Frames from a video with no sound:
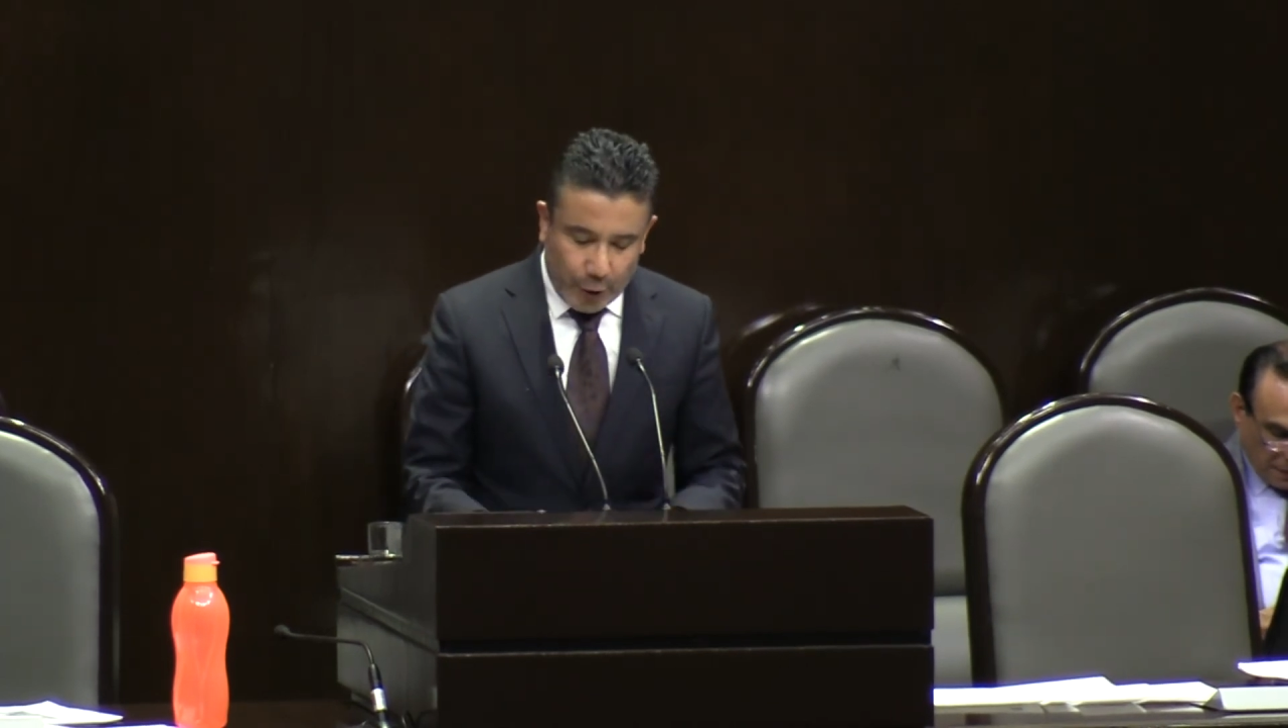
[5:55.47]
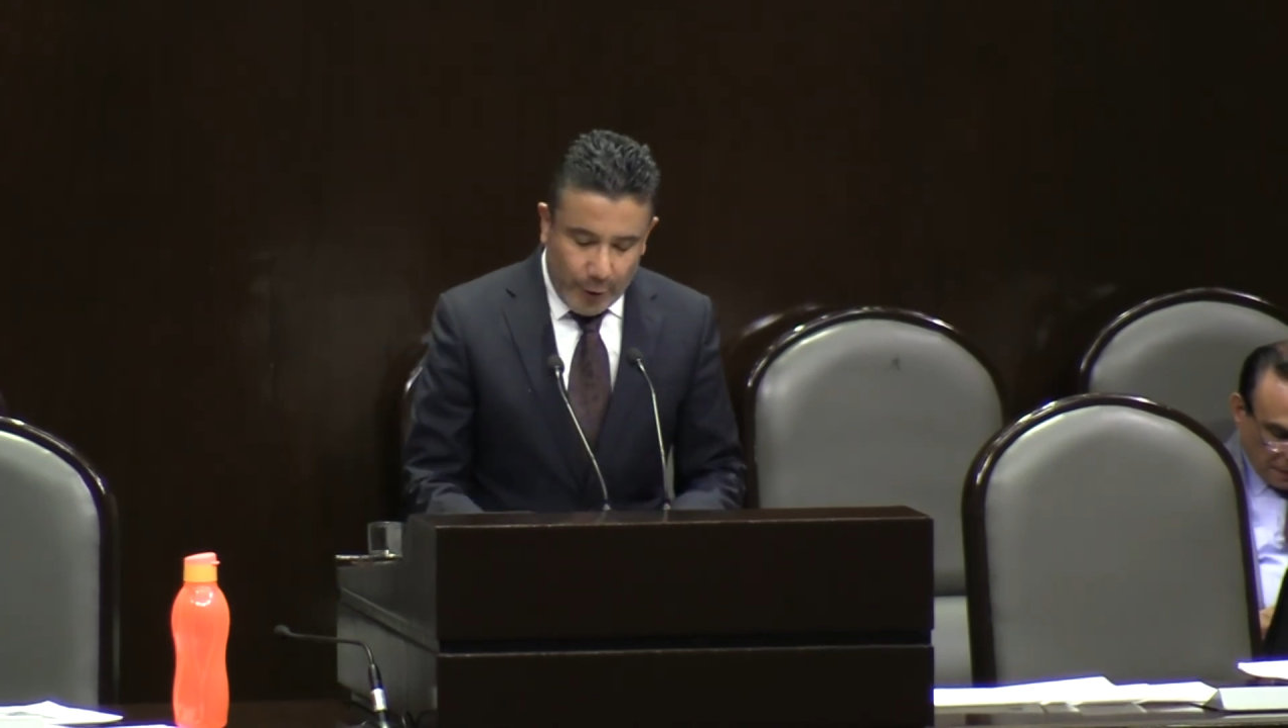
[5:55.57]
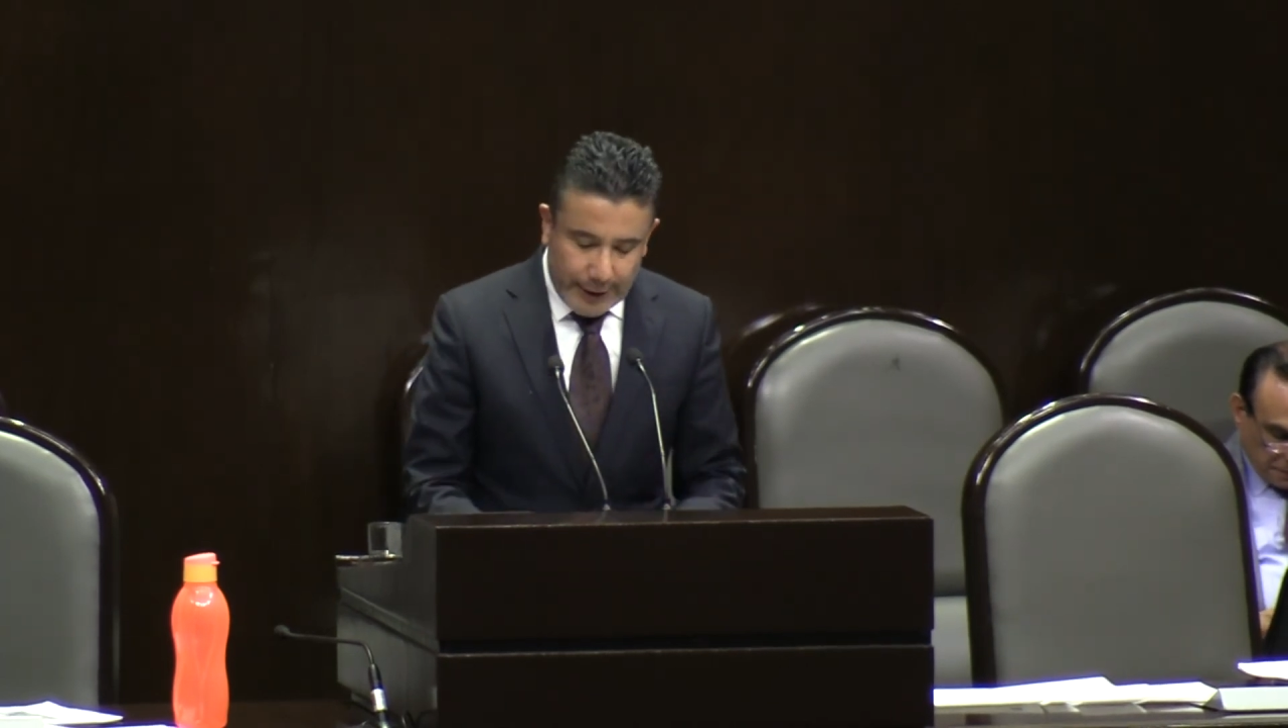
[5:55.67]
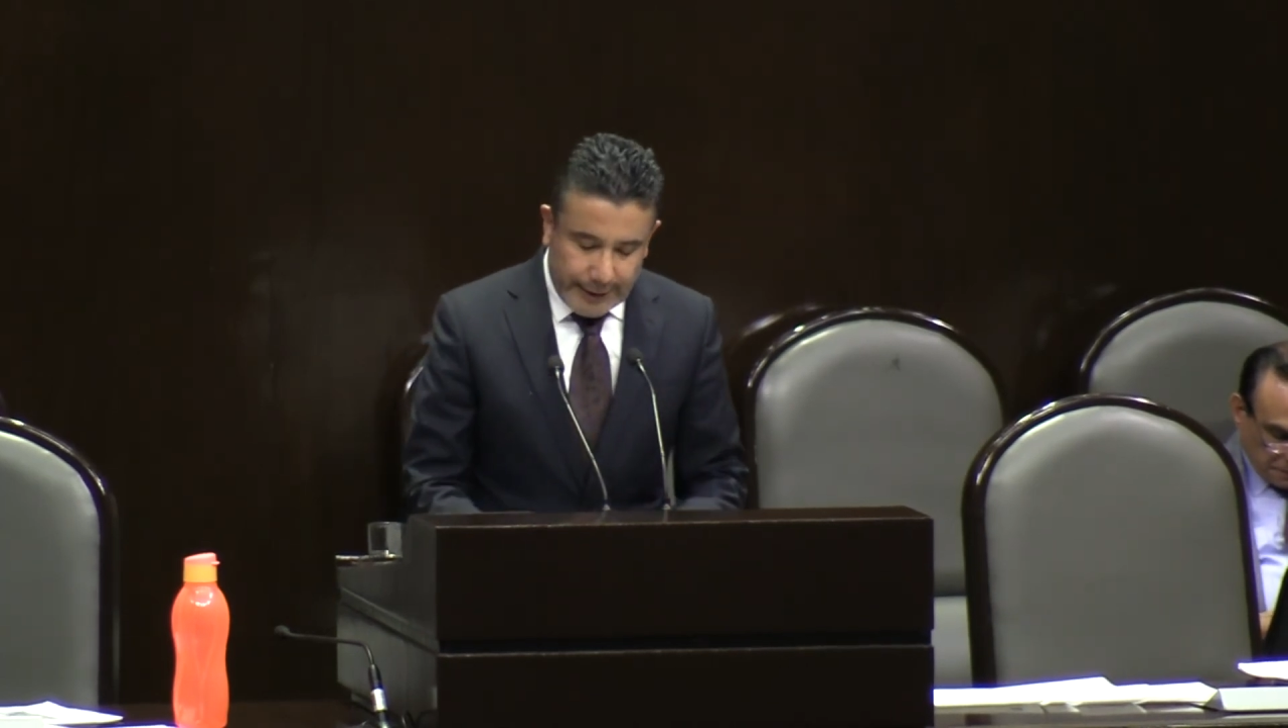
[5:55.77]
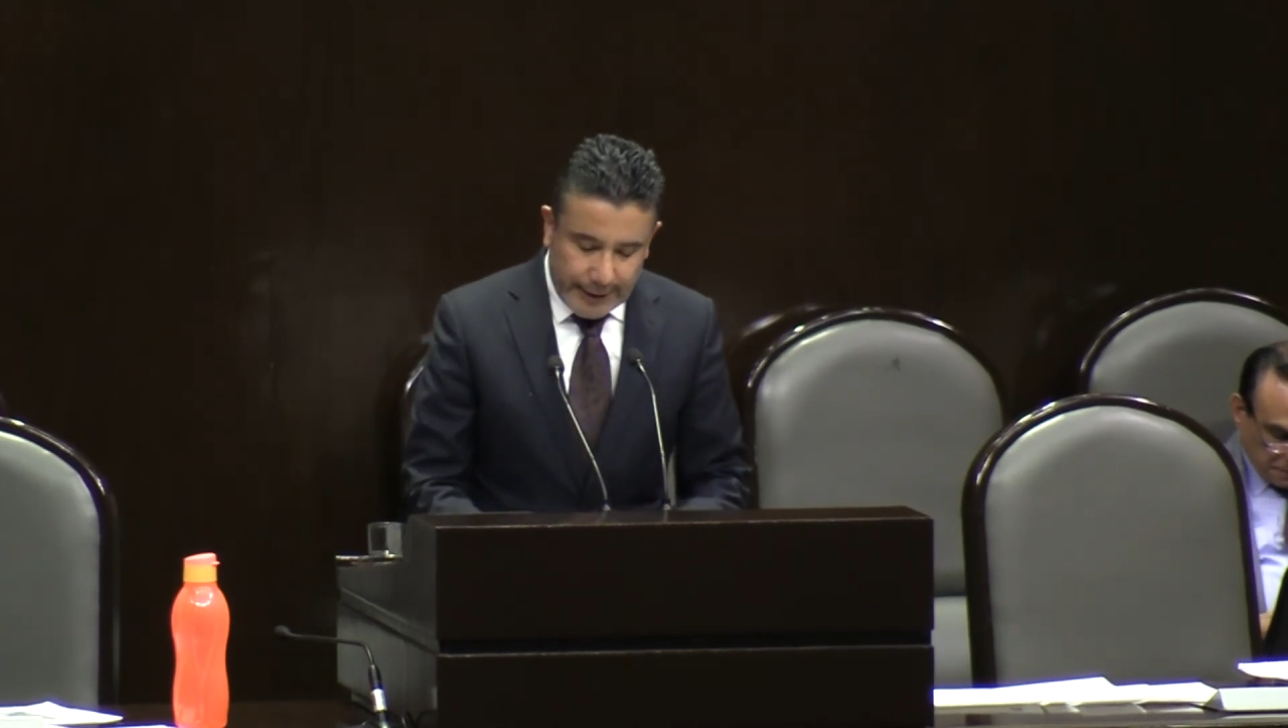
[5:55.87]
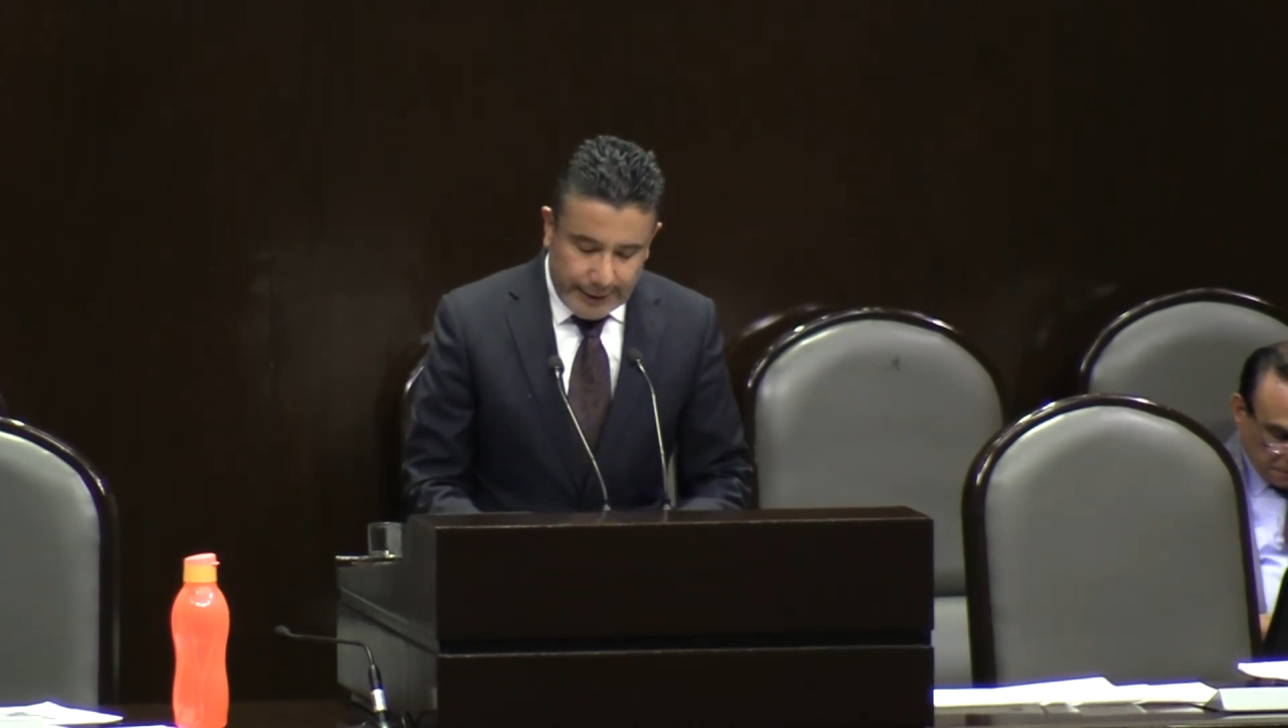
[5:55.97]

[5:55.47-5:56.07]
toda esta